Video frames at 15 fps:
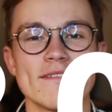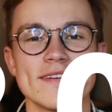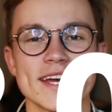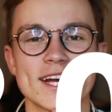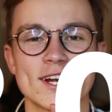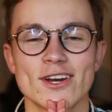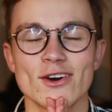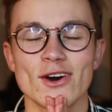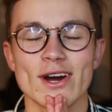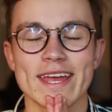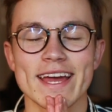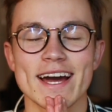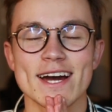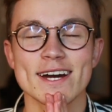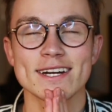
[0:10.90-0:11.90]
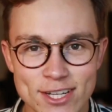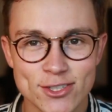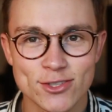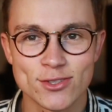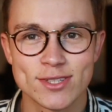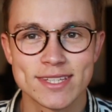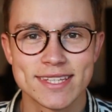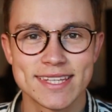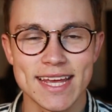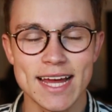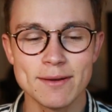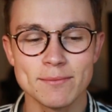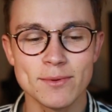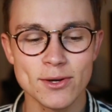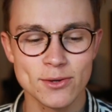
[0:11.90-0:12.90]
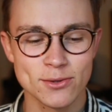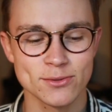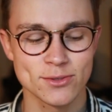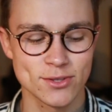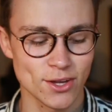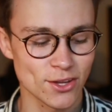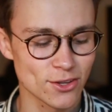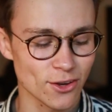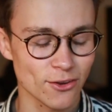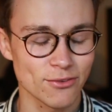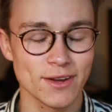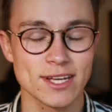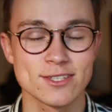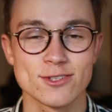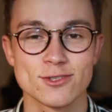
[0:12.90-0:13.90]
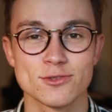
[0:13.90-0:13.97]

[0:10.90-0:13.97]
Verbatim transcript: avec Gloria Je suis tellement content de refaire ce